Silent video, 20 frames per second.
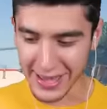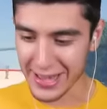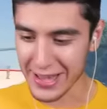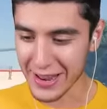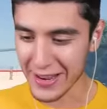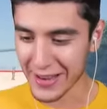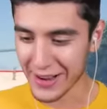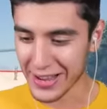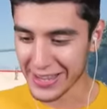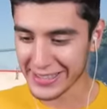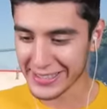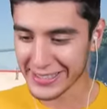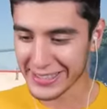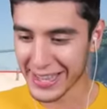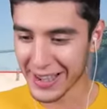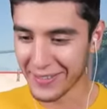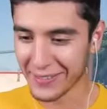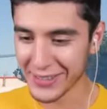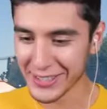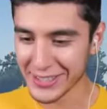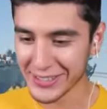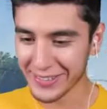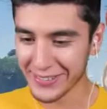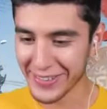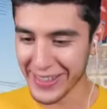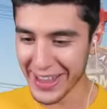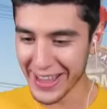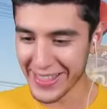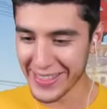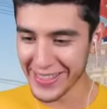Y lo que estamos
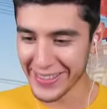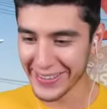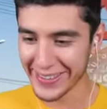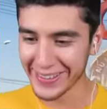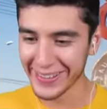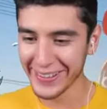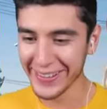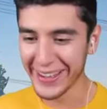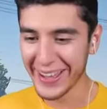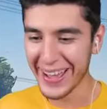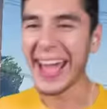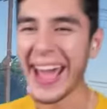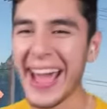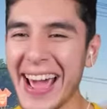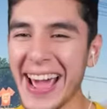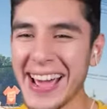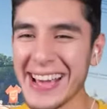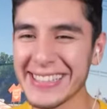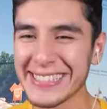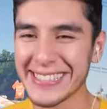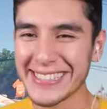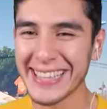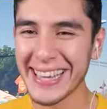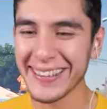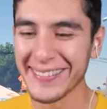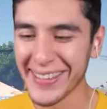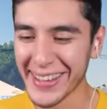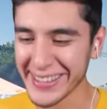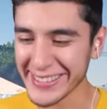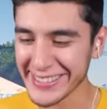viendo es
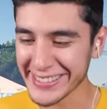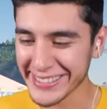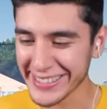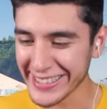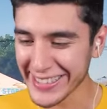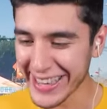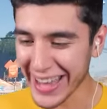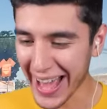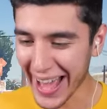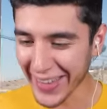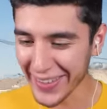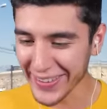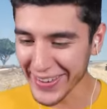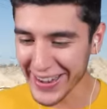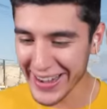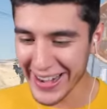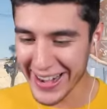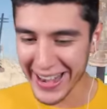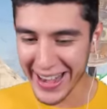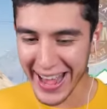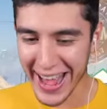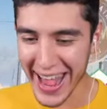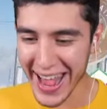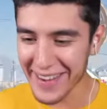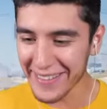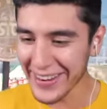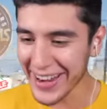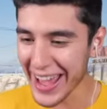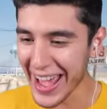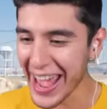demasiado
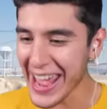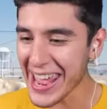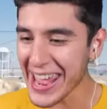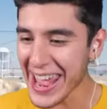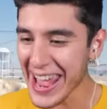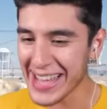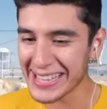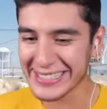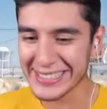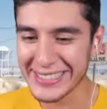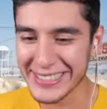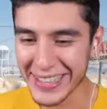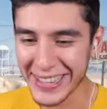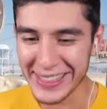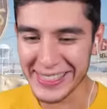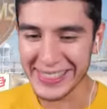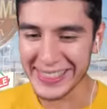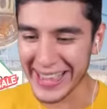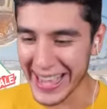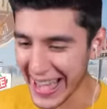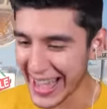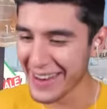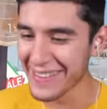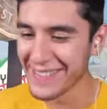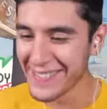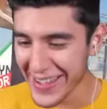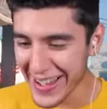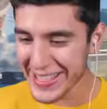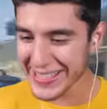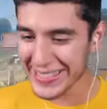increíble Y es
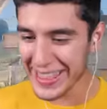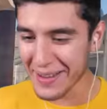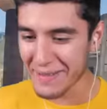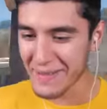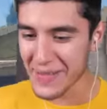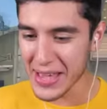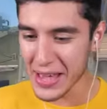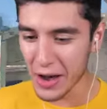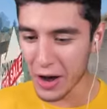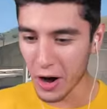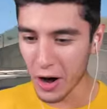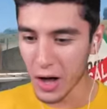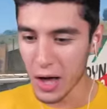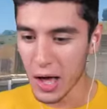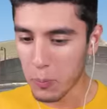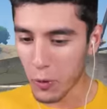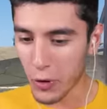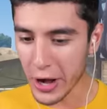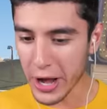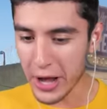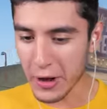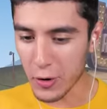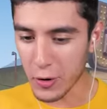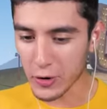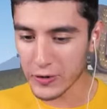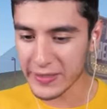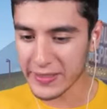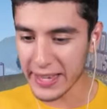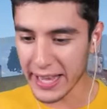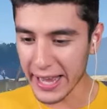totalmente mío por
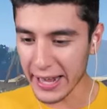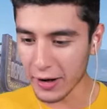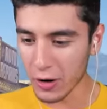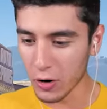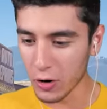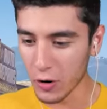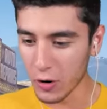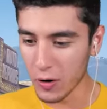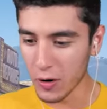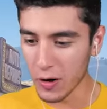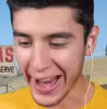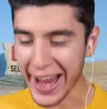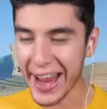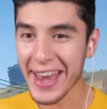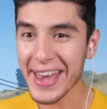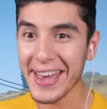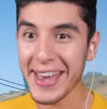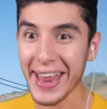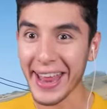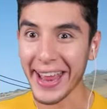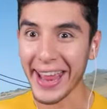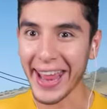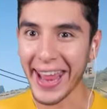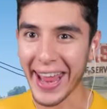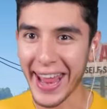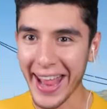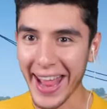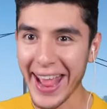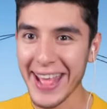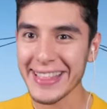encontrarlo en
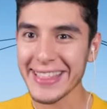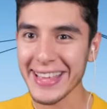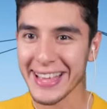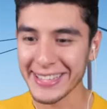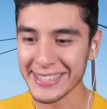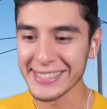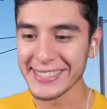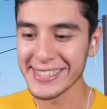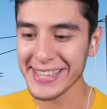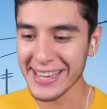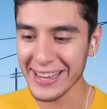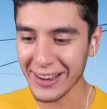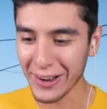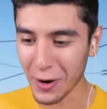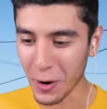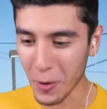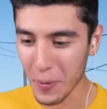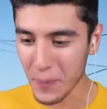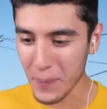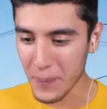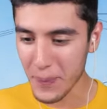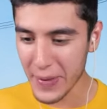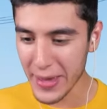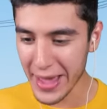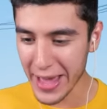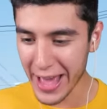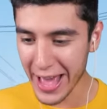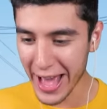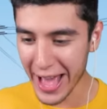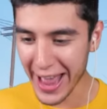GTA 5,
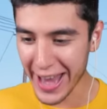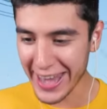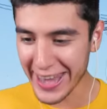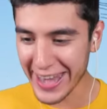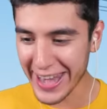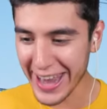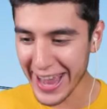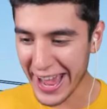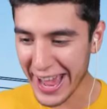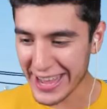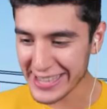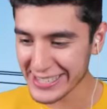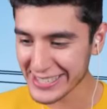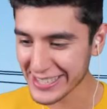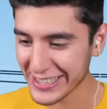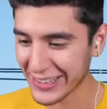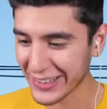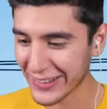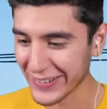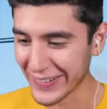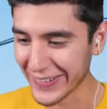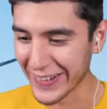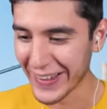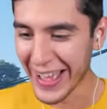vean esto